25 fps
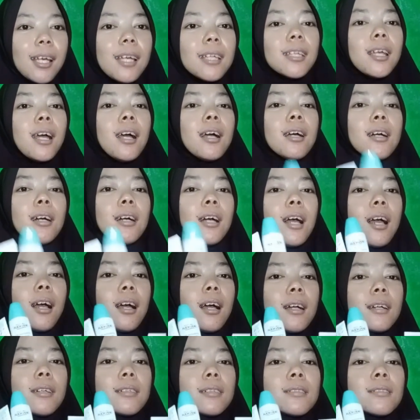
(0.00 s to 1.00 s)
Yang,
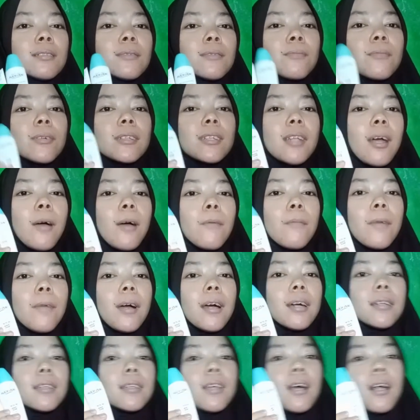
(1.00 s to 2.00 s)
yang
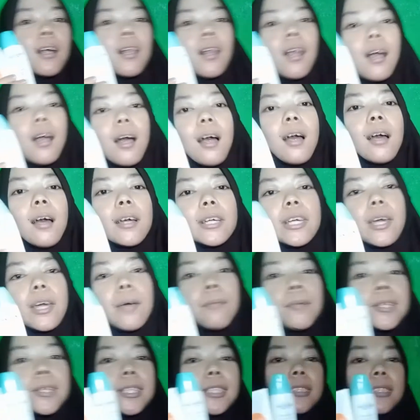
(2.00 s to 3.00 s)
pertama adalah
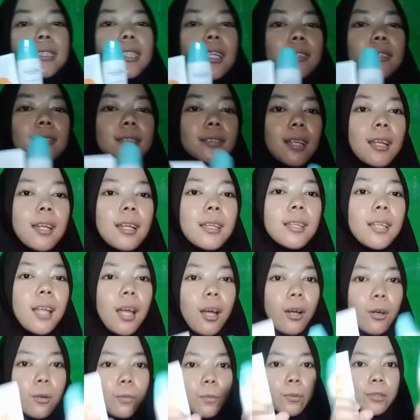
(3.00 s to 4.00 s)
chemical sunscreen.
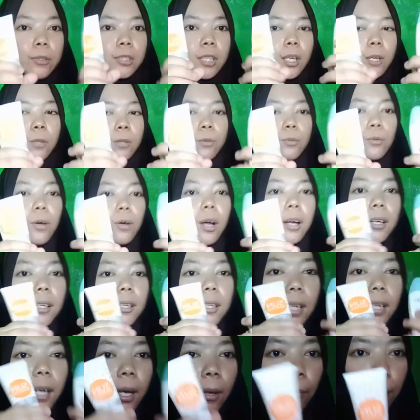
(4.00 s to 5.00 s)
Aku punya dua
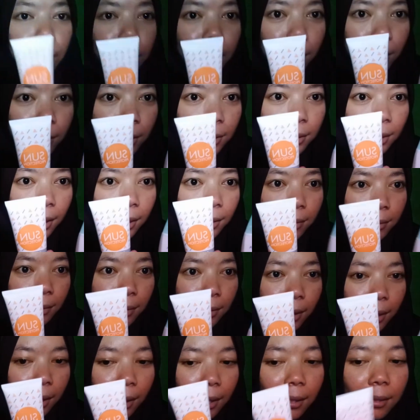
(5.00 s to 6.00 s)
chemical
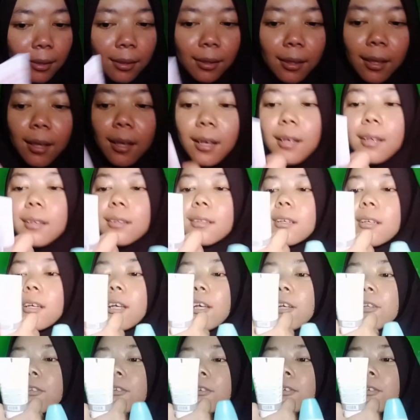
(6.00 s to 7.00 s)
sunscreen yaitu